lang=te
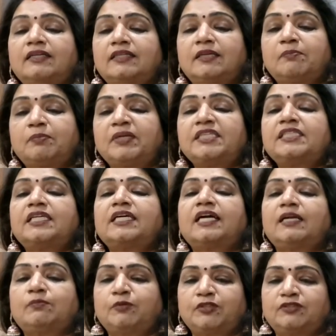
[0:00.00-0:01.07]
డిప్రెషన్కి
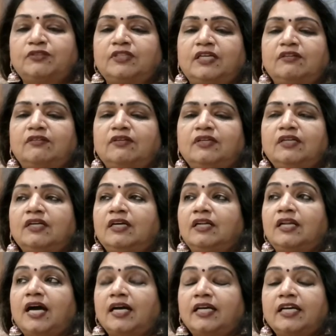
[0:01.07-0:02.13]
వెళ్ళిపోతున్నారు
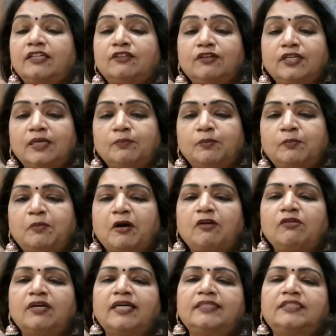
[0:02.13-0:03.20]
నాకేదో రేపు
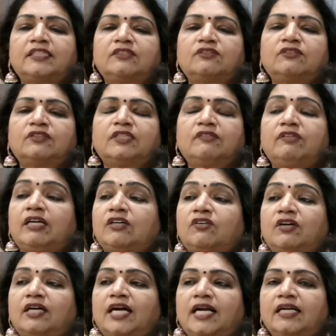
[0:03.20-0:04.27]
పాము ఖర్చేస్తుంది వీళ్ళకు
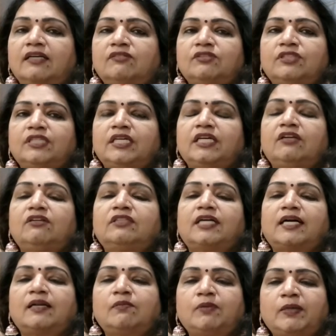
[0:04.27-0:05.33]
ఒక గండ ఉంది ఇల్లు
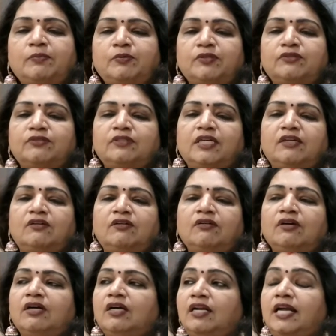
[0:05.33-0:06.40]
తగలబడిపోతుందనో
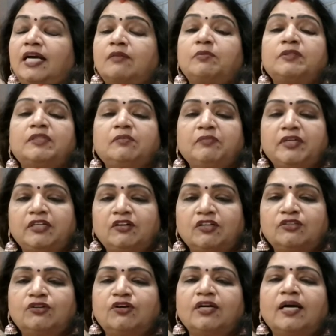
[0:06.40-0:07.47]
లేకపోతే మీ ఇంట్లో
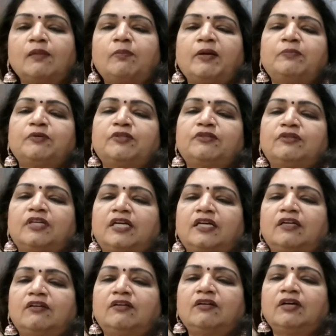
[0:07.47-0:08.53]
దొంగలు
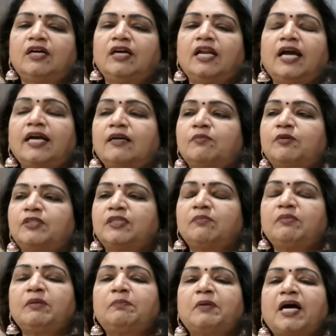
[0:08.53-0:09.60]
పడిపోతున్నారనో లేకపోతే
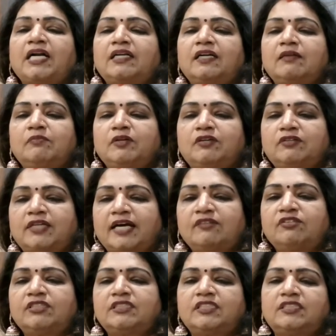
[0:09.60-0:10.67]
మీ పార్ట్నర్ మీకు
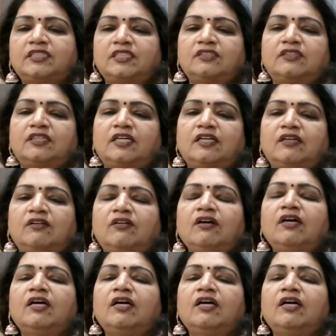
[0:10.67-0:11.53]
డైవర్స్ ఇచ్చేస్తున్నారనో